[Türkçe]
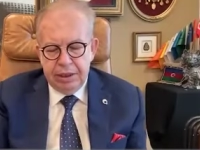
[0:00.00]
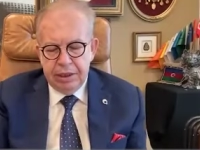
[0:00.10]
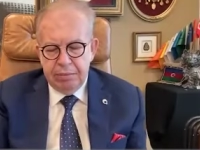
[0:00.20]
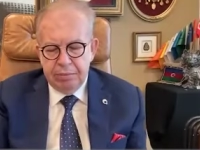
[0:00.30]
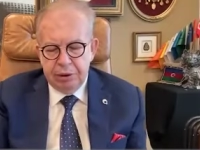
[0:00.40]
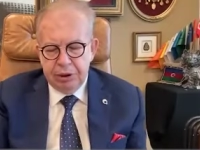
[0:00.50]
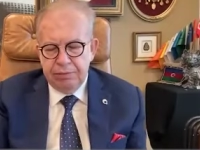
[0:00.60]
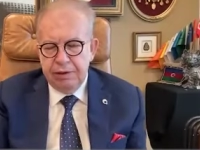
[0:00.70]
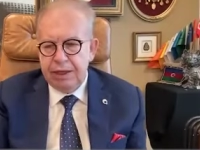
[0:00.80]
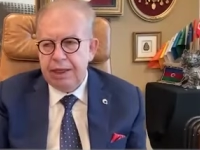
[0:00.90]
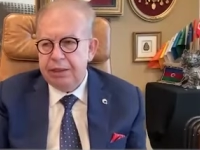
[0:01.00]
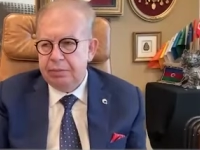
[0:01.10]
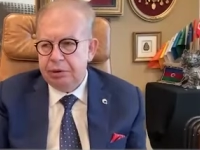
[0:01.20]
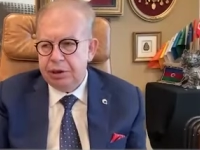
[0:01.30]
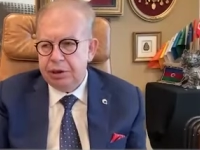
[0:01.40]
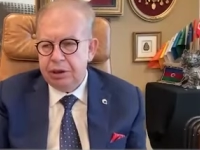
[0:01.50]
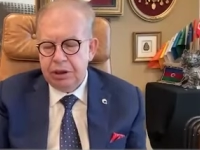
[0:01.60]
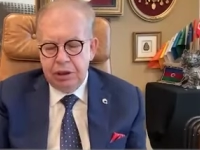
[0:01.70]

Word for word: yapmıştık ve yayınlamıştık.